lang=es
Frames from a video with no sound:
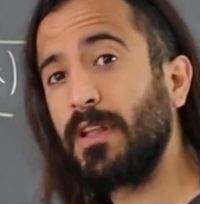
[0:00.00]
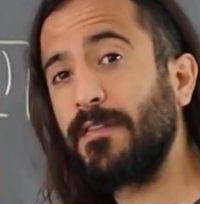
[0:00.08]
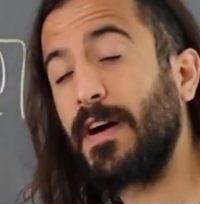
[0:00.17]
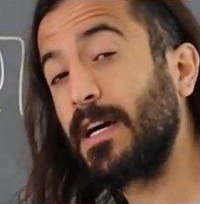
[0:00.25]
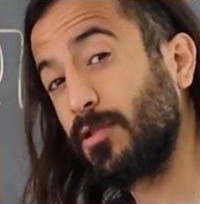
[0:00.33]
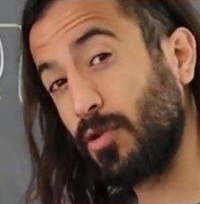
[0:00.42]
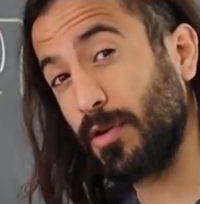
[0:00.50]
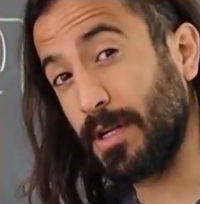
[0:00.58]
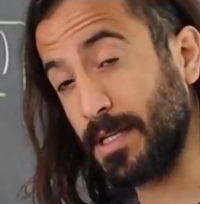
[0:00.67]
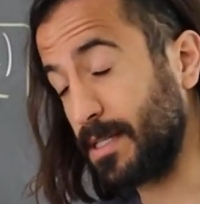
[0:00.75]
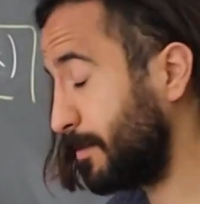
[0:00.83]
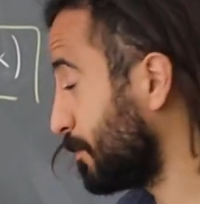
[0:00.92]
de
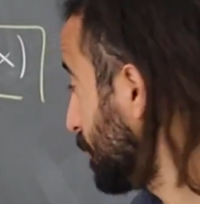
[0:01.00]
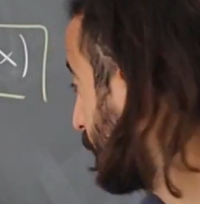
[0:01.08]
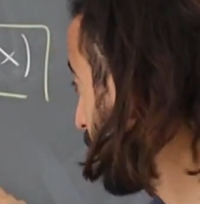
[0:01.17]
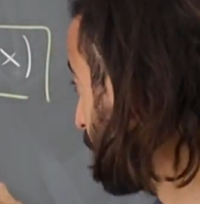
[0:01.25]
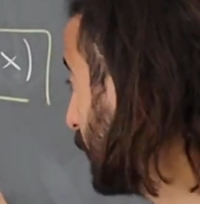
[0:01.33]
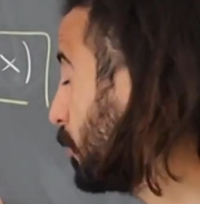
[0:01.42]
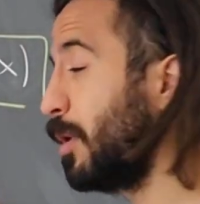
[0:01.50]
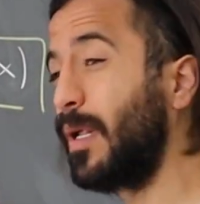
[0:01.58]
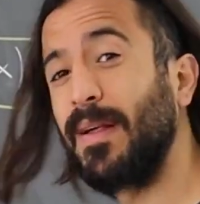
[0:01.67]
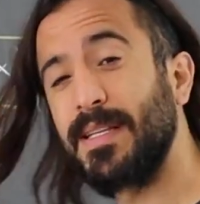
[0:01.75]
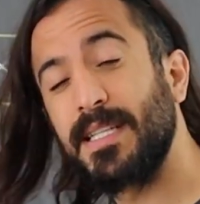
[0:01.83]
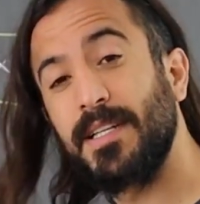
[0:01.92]
factores
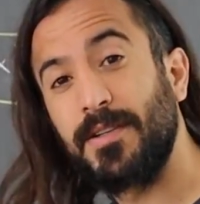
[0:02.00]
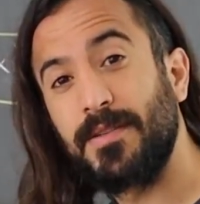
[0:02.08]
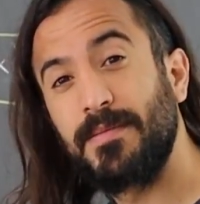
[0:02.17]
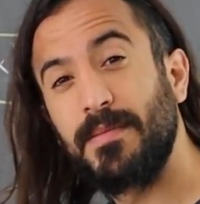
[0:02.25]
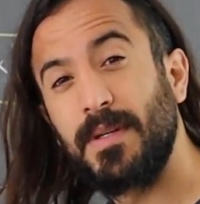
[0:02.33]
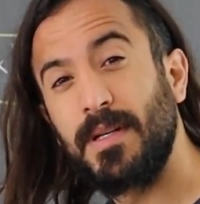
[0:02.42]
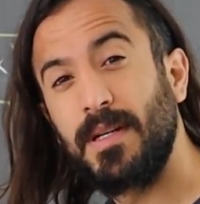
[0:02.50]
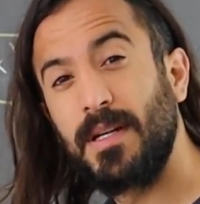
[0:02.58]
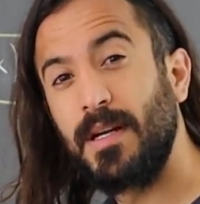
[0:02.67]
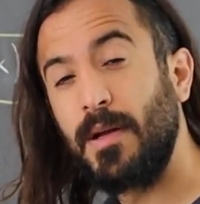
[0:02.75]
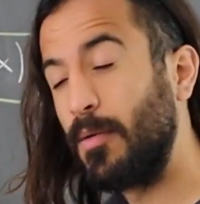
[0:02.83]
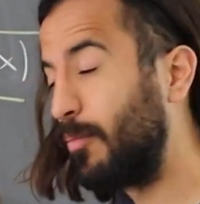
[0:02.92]
igualado a cero,
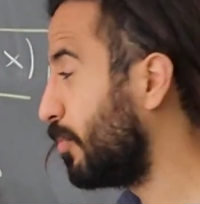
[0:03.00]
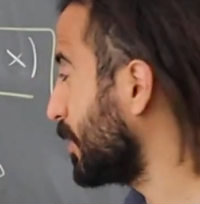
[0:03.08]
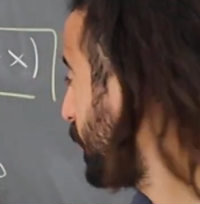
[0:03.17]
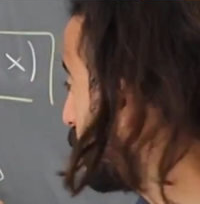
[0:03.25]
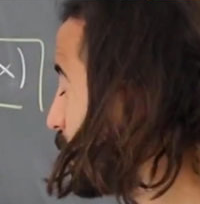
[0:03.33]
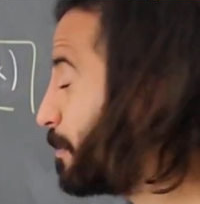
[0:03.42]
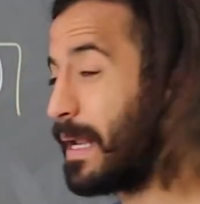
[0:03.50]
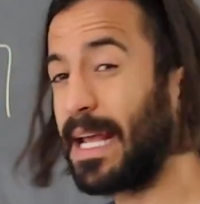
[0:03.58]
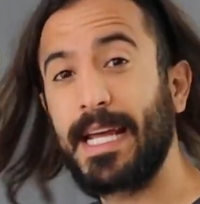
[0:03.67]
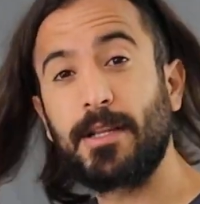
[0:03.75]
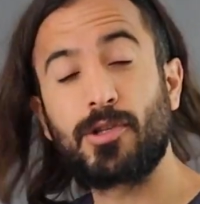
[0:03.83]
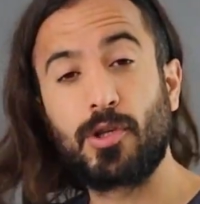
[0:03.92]
pues entonces para
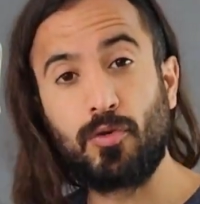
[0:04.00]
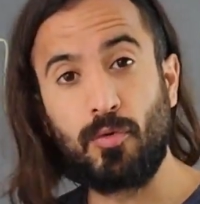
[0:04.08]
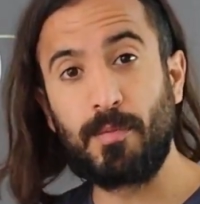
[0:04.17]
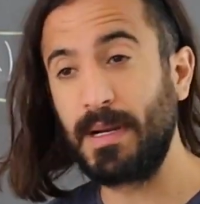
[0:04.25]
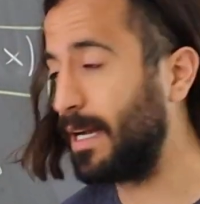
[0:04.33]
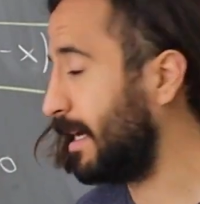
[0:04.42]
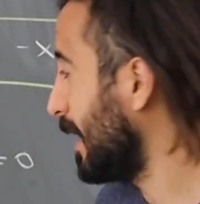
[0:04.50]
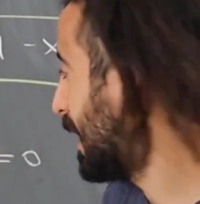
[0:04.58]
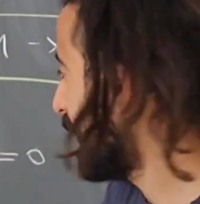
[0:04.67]
que esto se cumpla,